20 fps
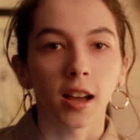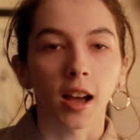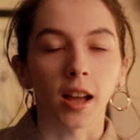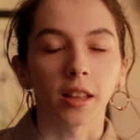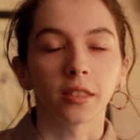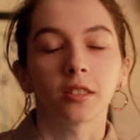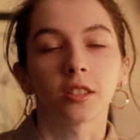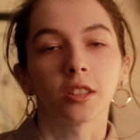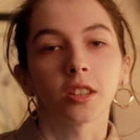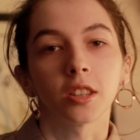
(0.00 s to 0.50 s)
а
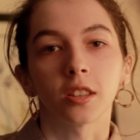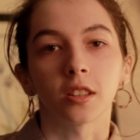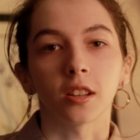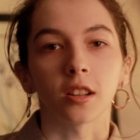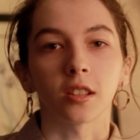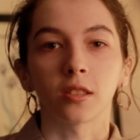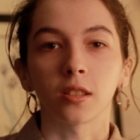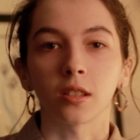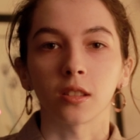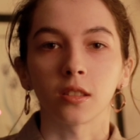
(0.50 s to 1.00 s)
ты
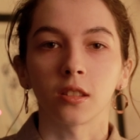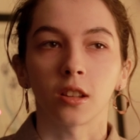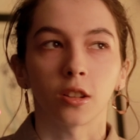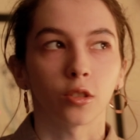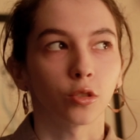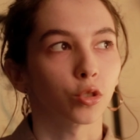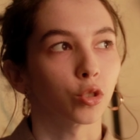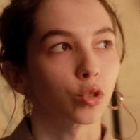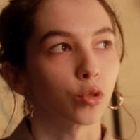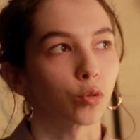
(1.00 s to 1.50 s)

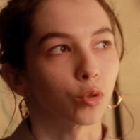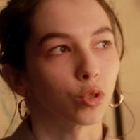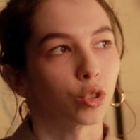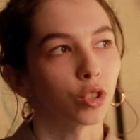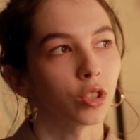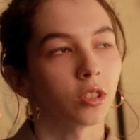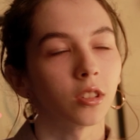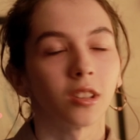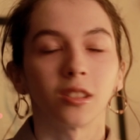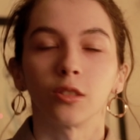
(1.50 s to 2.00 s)
осознал, что
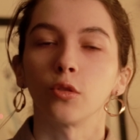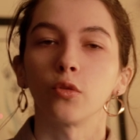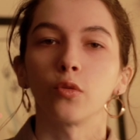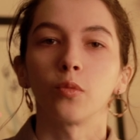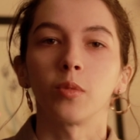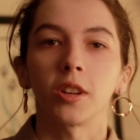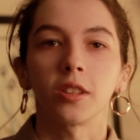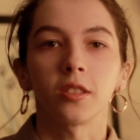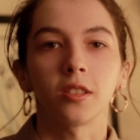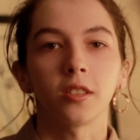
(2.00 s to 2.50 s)
ты готов
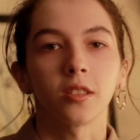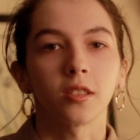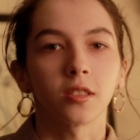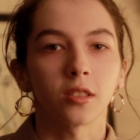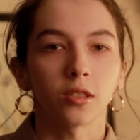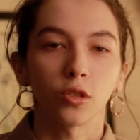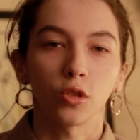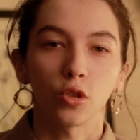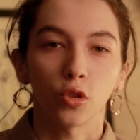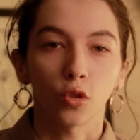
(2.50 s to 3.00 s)
брать деньги
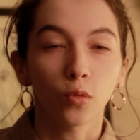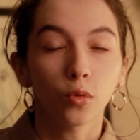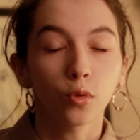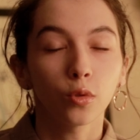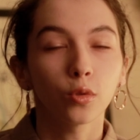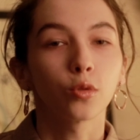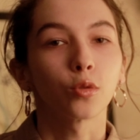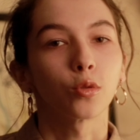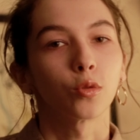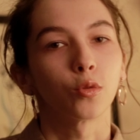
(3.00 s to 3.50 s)
за
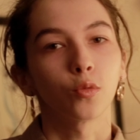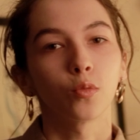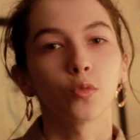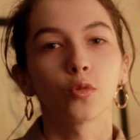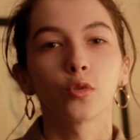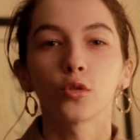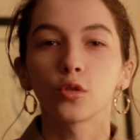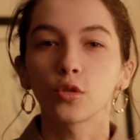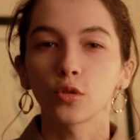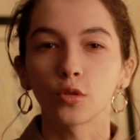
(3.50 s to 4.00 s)
съемку, то
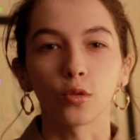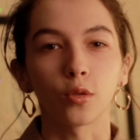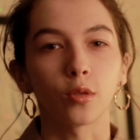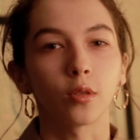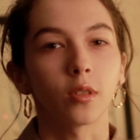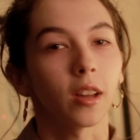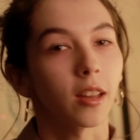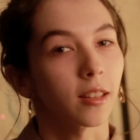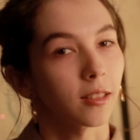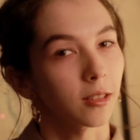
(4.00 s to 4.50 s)
думаю,
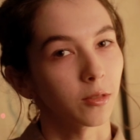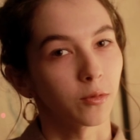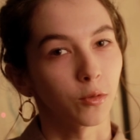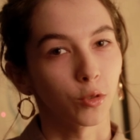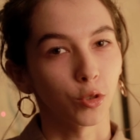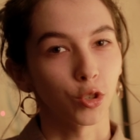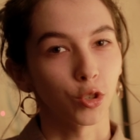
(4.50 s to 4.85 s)
что это твой